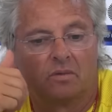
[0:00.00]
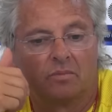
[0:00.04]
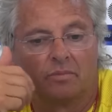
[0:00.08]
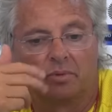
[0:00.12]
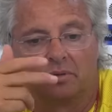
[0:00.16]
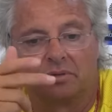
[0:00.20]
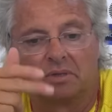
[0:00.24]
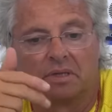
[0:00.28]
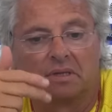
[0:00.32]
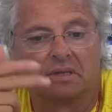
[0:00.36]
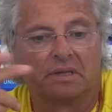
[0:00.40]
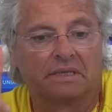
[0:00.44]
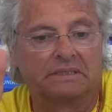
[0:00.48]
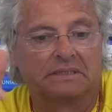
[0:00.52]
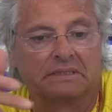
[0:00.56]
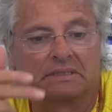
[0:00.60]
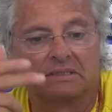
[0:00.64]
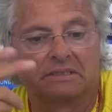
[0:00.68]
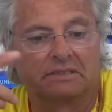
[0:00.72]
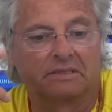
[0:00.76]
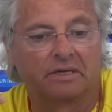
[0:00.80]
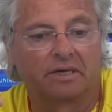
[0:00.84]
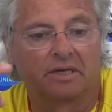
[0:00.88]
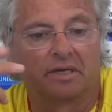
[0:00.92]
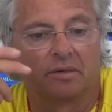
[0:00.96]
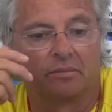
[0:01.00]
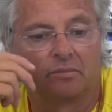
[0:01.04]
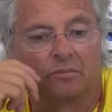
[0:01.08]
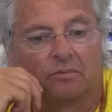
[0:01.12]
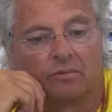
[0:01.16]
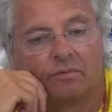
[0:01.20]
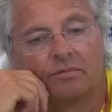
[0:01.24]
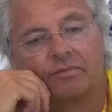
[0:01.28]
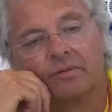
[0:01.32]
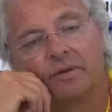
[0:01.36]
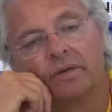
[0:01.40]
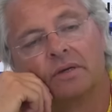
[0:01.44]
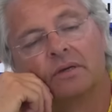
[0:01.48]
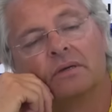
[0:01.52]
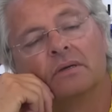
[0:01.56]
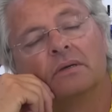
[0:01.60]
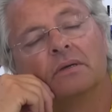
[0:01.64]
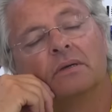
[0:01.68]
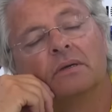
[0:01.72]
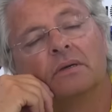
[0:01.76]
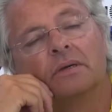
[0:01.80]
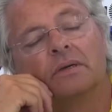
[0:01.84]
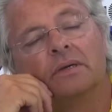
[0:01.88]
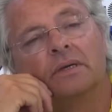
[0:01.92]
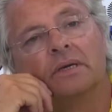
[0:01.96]
ponta de lança extremo, enfim
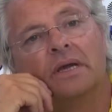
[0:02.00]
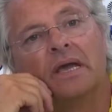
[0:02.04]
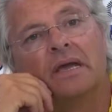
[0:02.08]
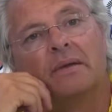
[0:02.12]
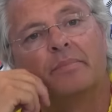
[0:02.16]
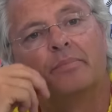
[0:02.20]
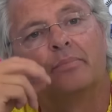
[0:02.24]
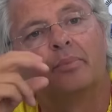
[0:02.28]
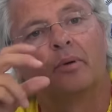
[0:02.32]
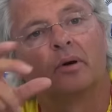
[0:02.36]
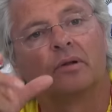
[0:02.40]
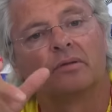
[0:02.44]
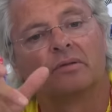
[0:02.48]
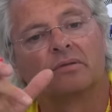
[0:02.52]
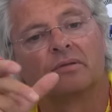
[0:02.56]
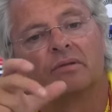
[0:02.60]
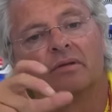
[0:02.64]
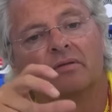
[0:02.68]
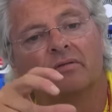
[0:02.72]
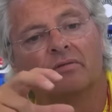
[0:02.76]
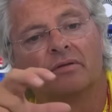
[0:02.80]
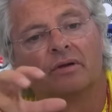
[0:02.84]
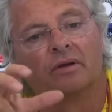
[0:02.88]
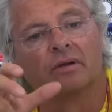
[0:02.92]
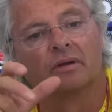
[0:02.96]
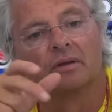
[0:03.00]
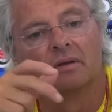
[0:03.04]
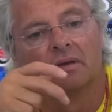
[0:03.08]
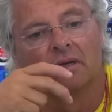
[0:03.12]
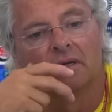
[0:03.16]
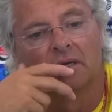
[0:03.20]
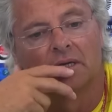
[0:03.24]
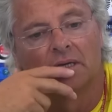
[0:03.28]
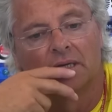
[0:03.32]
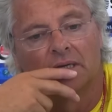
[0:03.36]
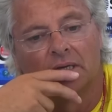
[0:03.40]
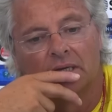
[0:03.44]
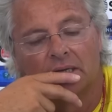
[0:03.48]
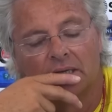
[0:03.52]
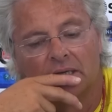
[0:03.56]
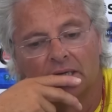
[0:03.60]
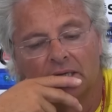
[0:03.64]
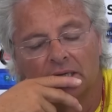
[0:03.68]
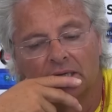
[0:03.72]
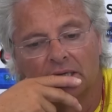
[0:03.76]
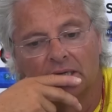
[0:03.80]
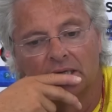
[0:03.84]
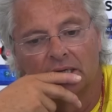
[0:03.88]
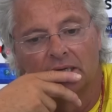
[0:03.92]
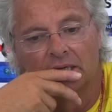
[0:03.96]
e é a hipótese de haver,
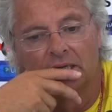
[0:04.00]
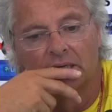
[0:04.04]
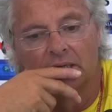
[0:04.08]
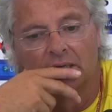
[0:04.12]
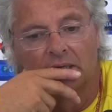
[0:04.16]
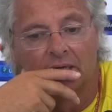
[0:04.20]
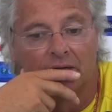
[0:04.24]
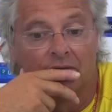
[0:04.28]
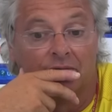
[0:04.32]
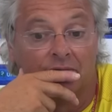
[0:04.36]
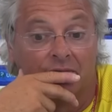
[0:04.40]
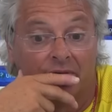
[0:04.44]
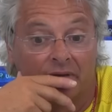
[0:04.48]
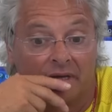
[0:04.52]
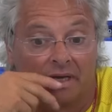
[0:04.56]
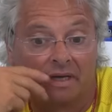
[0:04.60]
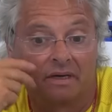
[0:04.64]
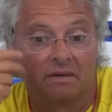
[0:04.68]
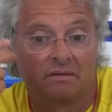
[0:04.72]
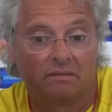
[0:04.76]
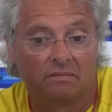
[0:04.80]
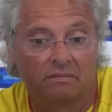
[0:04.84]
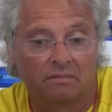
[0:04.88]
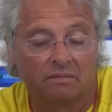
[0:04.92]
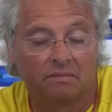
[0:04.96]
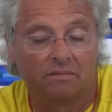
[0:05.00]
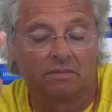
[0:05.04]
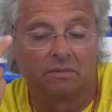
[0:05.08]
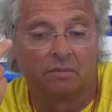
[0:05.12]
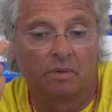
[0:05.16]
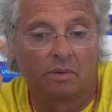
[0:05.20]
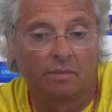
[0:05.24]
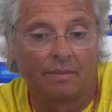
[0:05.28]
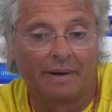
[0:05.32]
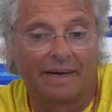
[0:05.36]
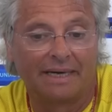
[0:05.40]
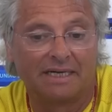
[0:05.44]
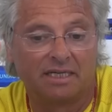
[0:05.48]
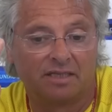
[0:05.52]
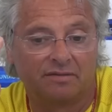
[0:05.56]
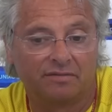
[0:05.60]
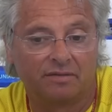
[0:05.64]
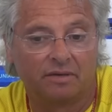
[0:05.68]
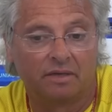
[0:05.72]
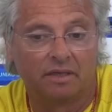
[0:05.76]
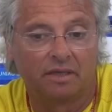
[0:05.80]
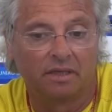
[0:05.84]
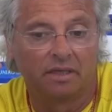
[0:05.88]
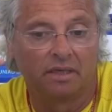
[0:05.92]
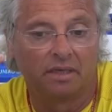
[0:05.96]
uh, haver uma
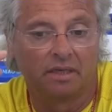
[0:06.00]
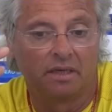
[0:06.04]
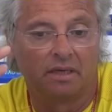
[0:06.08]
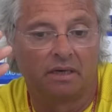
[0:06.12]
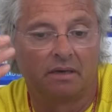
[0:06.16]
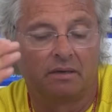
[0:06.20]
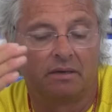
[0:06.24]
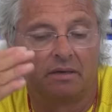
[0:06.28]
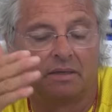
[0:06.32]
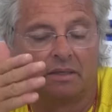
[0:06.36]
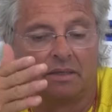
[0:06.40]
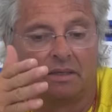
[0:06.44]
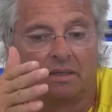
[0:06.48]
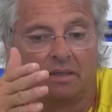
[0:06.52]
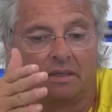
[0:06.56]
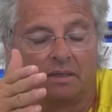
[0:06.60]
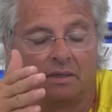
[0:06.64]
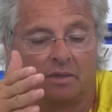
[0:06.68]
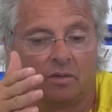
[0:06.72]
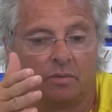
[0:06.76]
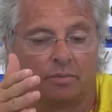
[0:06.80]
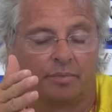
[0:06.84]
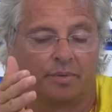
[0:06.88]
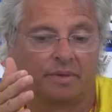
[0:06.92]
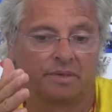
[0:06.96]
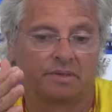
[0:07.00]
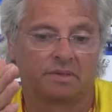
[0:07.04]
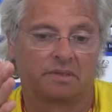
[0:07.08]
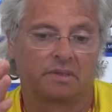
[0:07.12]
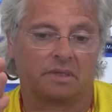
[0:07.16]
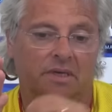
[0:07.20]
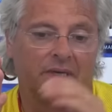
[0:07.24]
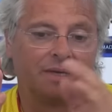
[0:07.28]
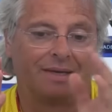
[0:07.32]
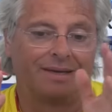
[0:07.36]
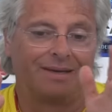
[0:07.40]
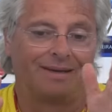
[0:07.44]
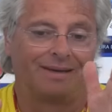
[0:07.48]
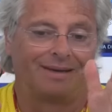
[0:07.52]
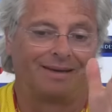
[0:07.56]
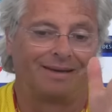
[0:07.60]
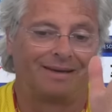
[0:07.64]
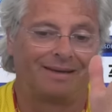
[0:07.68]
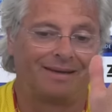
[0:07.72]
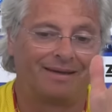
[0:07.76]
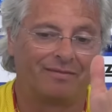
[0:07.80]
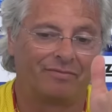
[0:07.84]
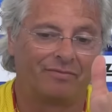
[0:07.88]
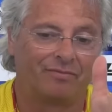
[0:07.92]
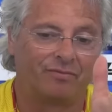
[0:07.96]
mais-valia, e, e, eu penso
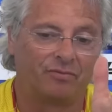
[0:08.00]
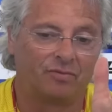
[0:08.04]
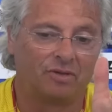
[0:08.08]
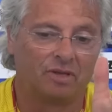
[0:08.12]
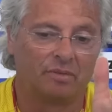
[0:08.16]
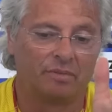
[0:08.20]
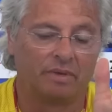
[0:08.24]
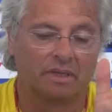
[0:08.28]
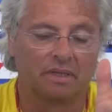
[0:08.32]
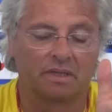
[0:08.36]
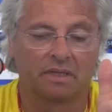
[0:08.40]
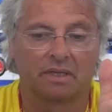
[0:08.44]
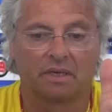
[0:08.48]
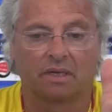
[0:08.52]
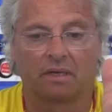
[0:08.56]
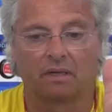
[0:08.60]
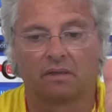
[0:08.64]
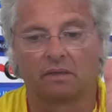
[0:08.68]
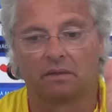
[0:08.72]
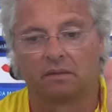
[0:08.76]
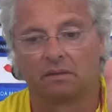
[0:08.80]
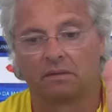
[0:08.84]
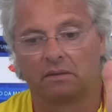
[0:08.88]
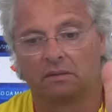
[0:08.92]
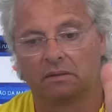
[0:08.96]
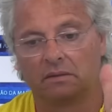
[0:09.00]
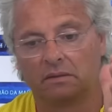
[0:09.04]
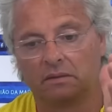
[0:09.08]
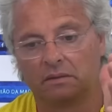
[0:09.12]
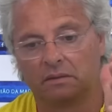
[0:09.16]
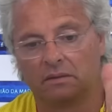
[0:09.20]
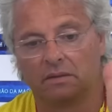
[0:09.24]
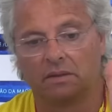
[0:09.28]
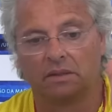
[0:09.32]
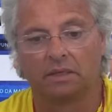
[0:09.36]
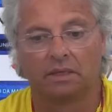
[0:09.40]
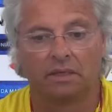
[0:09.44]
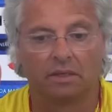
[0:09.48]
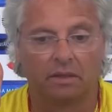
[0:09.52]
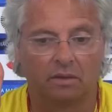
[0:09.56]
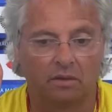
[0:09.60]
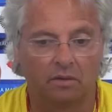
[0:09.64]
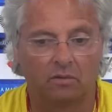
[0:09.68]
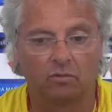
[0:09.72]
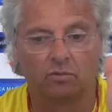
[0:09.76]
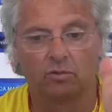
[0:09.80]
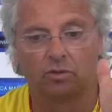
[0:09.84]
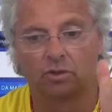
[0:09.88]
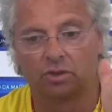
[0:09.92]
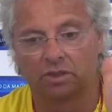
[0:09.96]
que é fundamental.
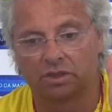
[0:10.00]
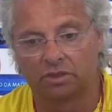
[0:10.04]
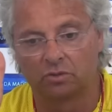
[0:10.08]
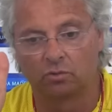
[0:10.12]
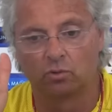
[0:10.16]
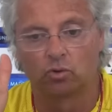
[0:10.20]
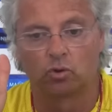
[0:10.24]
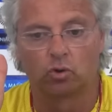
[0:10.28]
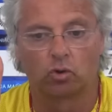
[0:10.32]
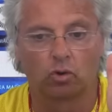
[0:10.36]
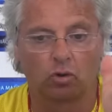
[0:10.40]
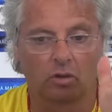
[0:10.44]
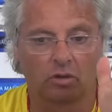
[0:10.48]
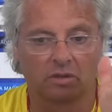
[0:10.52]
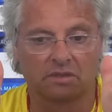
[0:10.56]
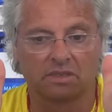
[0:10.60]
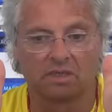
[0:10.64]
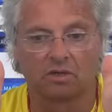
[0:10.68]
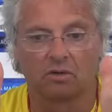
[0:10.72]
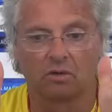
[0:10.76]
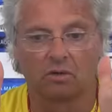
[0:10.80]
Os, os, jogos,